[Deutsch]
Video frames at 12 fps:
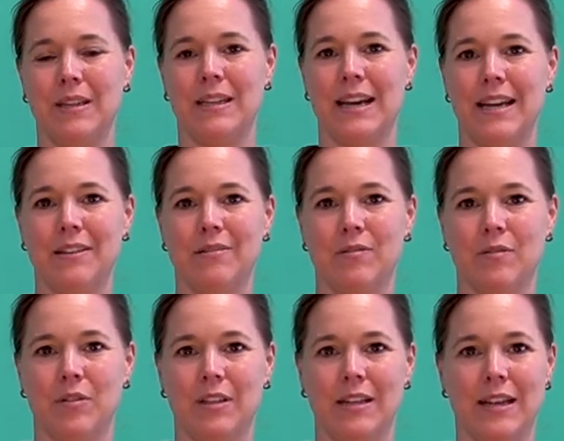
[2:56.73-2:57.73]
in der Hand
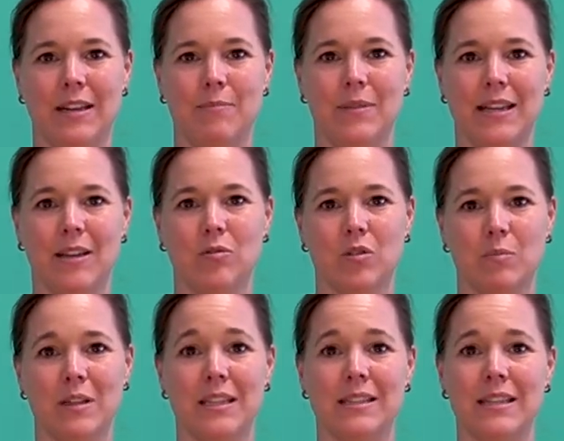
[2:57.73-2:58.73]
von einem
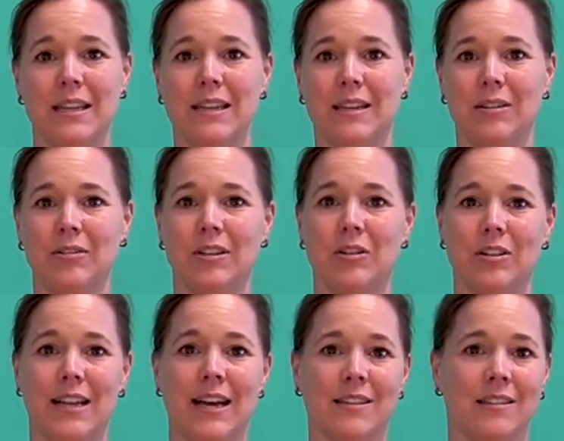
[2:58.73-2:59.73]
Ernährungsmediziner und auch
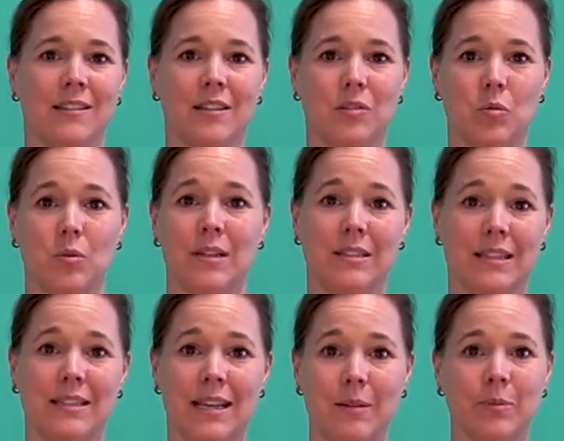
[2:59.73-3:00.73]
da ist es ja so, also
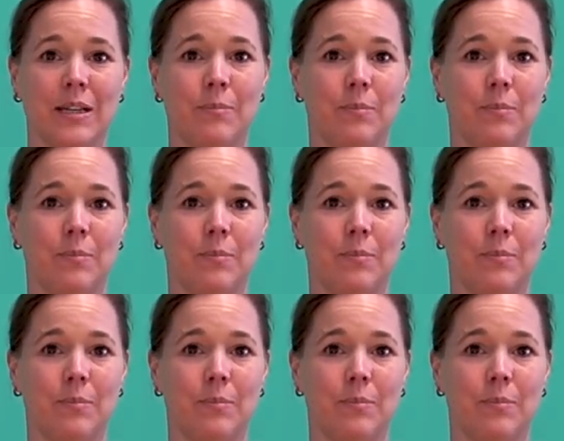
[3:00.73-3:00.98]
ich selbst habe